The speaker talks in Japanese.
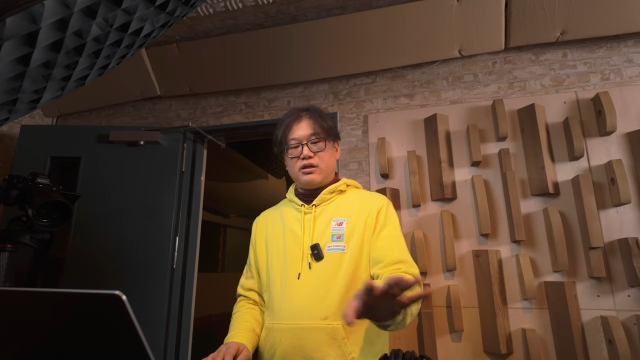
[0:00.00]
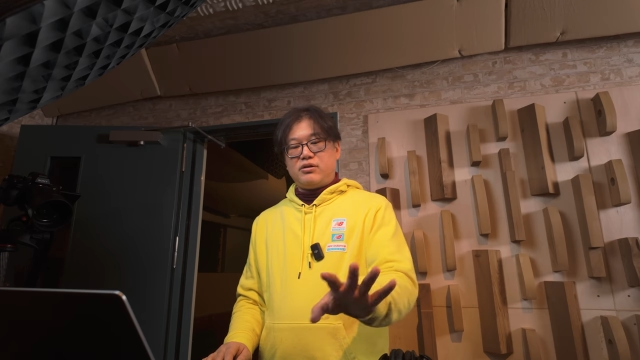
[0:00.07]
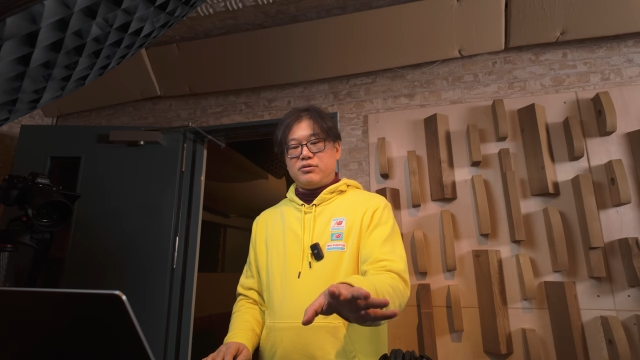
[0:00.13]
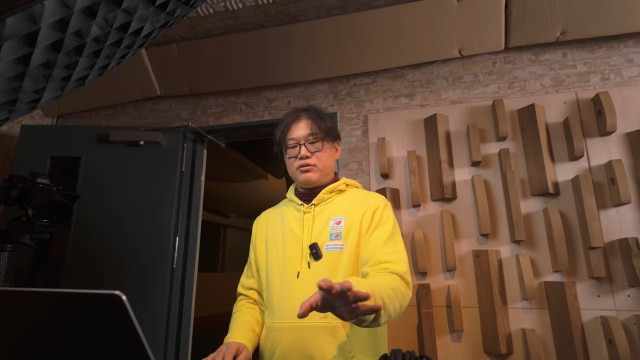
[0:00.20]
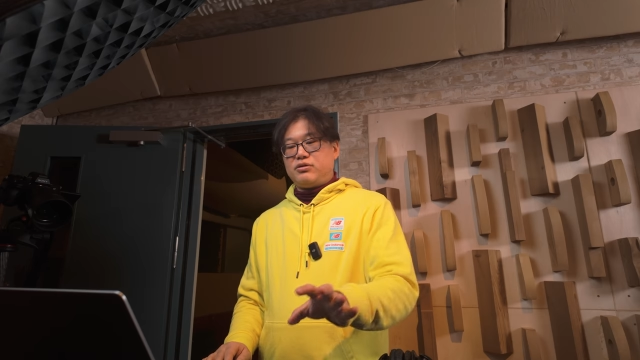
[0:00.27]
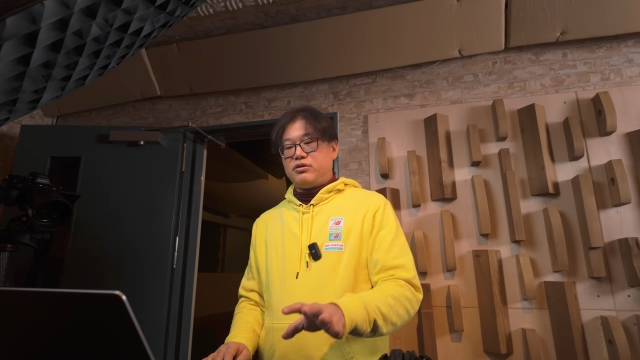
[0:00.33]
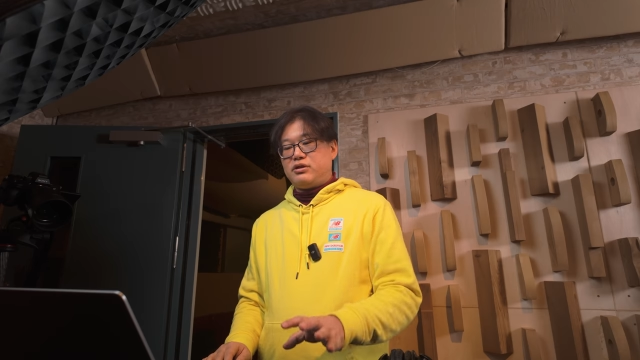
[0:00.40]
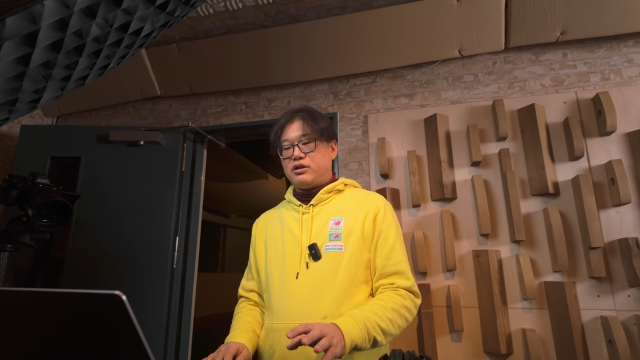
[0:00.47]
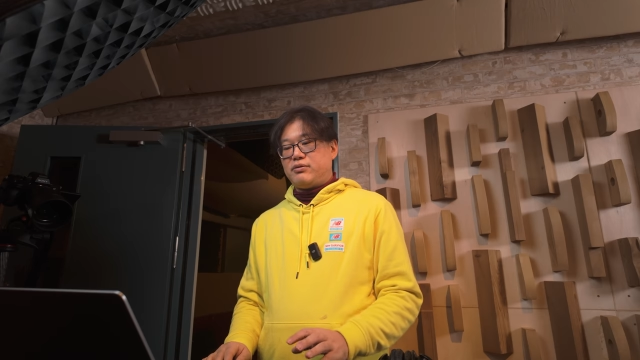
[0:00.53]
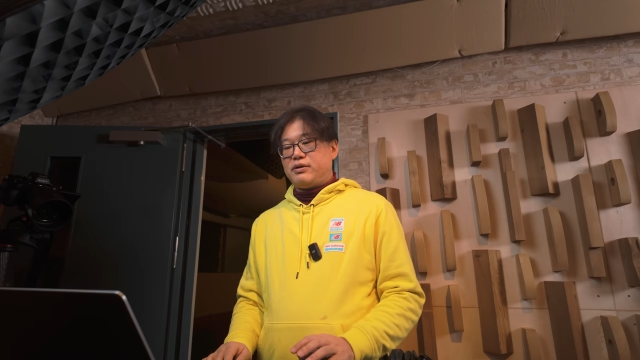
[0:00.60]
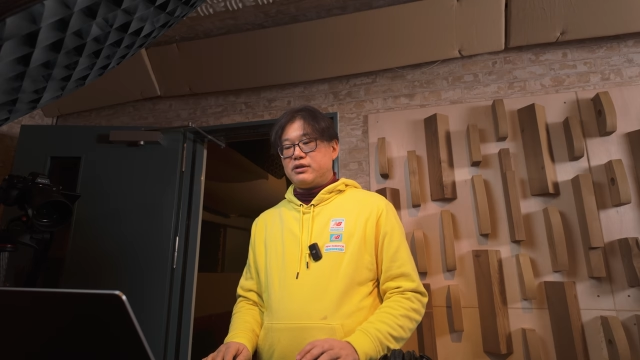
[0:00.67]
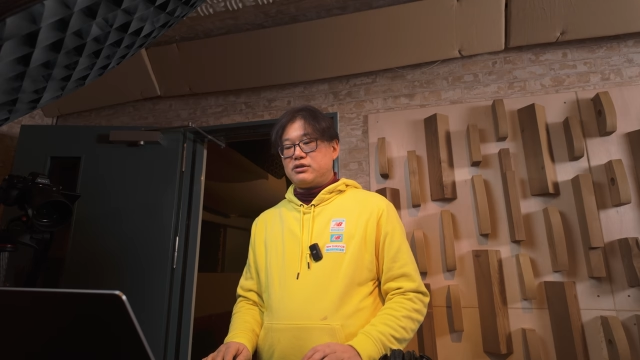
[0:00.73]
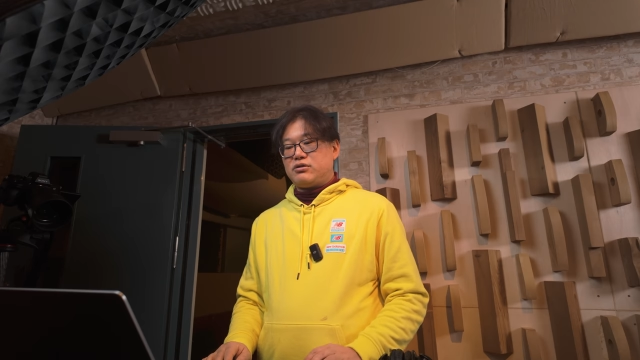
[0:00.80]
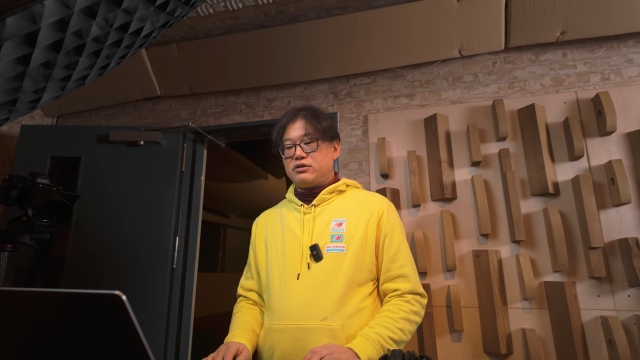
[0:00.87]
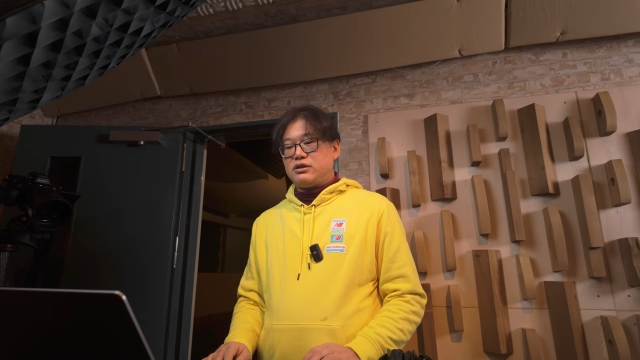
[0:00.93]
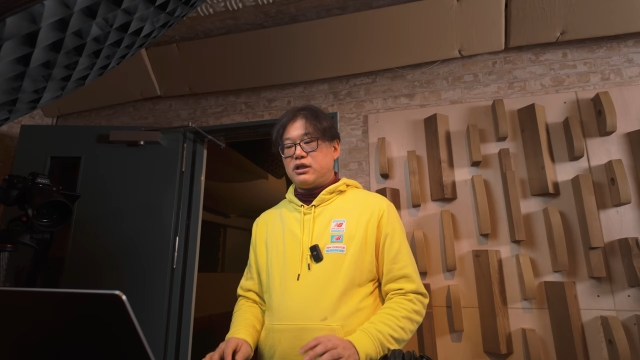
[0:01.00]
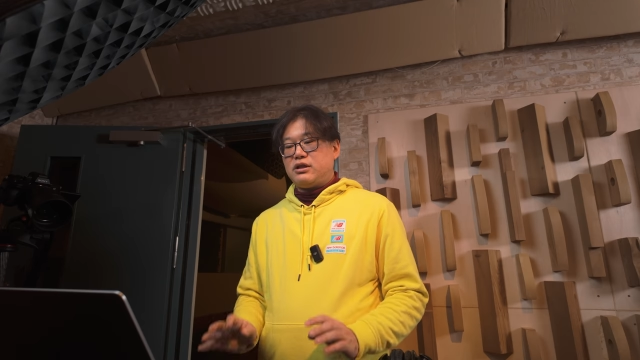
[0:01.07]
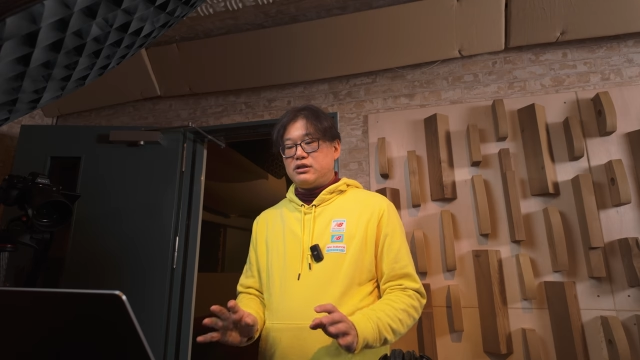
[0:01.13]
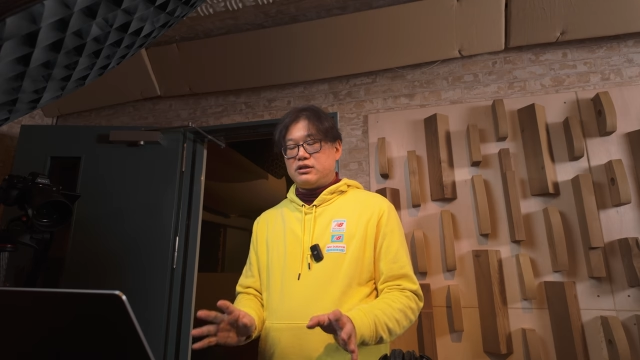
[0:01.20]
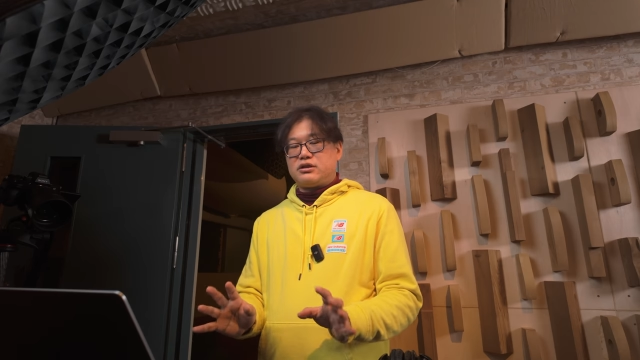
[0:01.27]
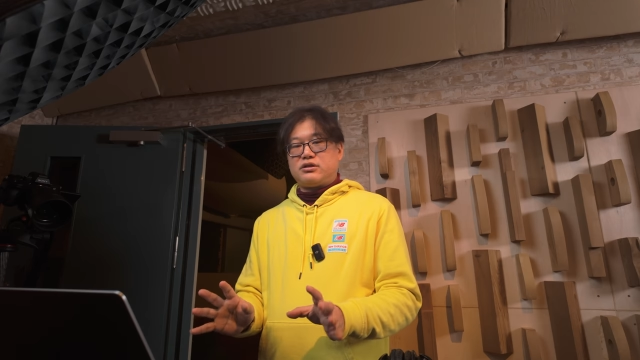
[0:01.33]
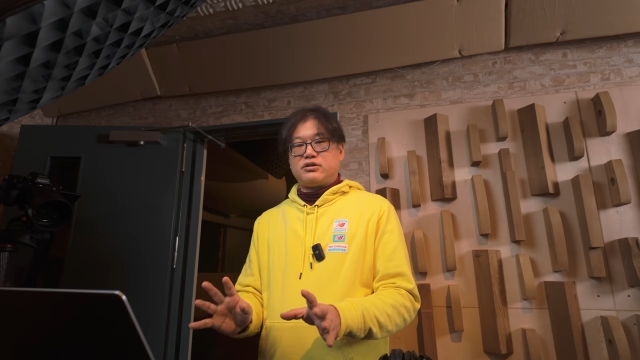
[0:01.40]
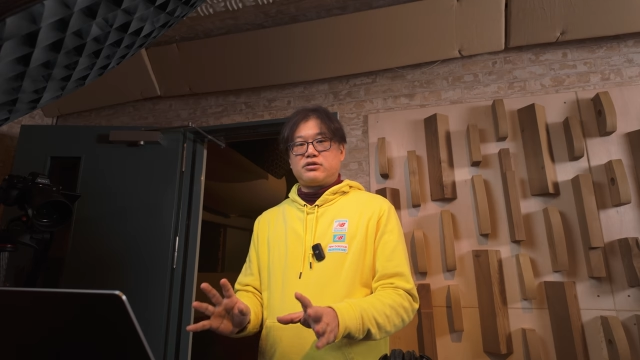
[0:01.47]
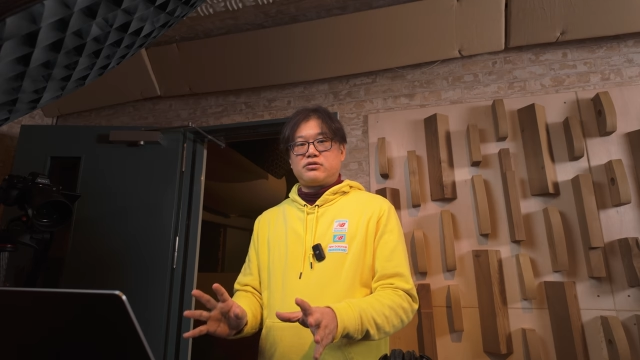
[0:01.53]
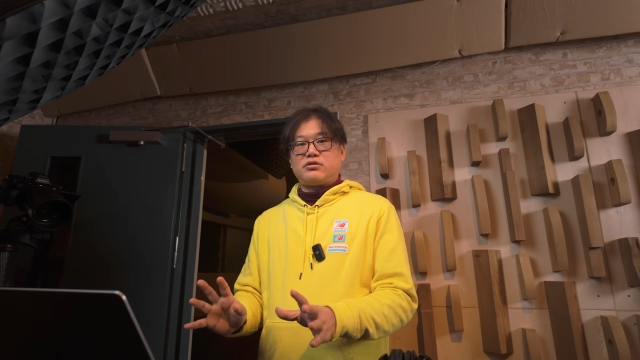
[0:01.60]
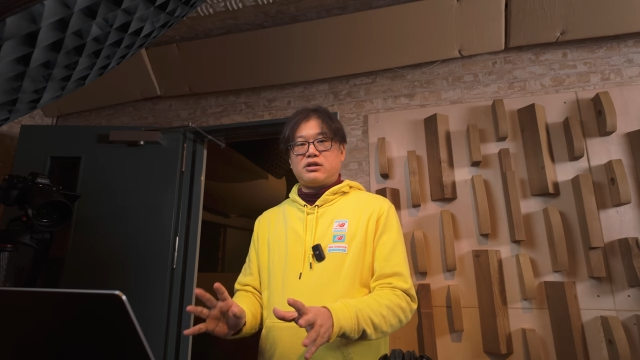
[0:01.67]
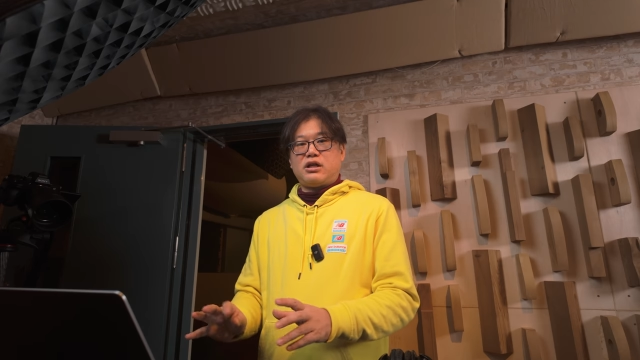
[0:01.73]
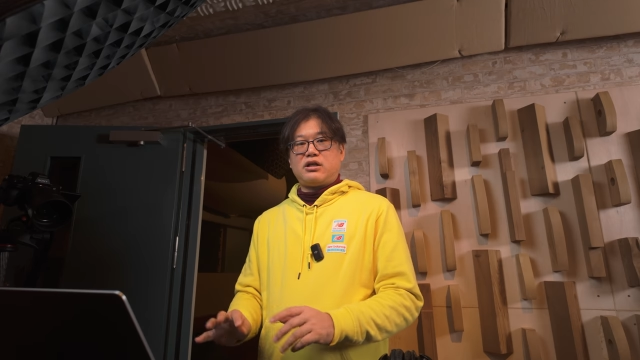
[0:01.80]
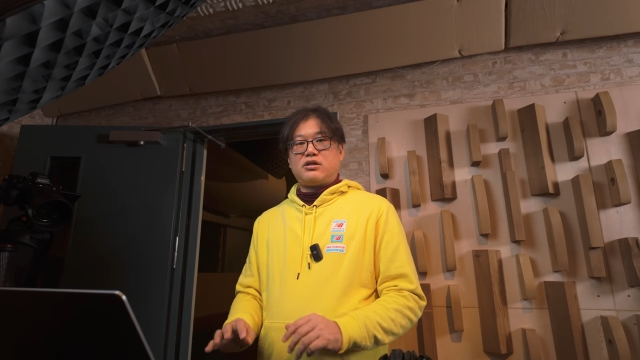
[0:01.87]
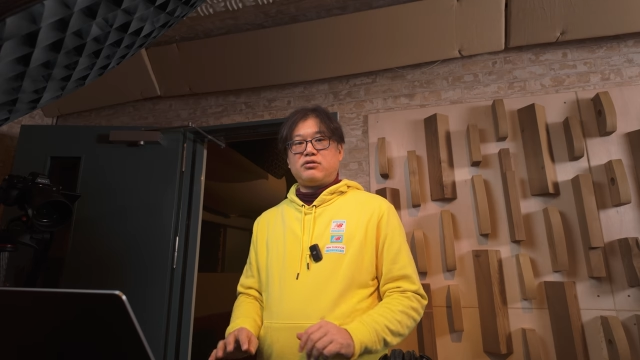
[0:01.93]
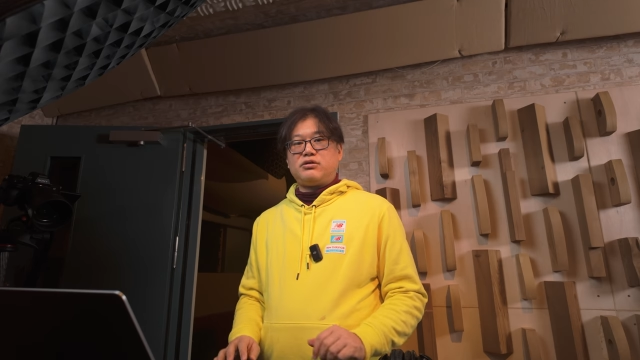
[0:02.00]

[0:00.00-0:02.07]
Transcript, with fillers: ディオインターフェースとして認識するので、